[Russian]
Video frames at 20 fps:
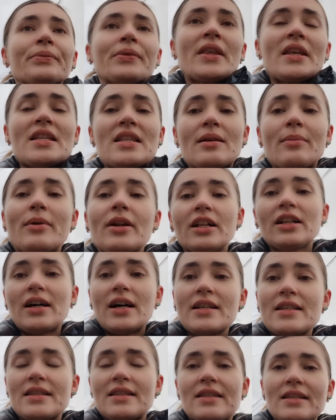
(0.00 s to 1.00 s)

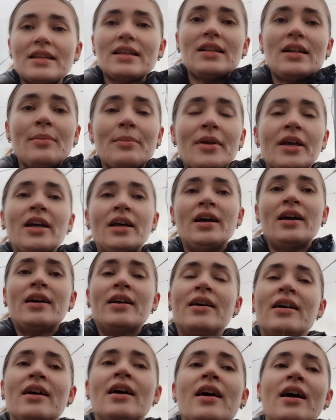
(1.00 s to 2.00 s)
Собралась силами.
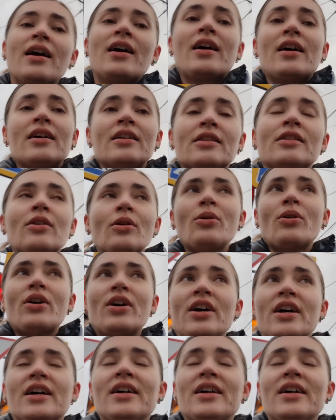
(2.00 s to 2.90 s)
Но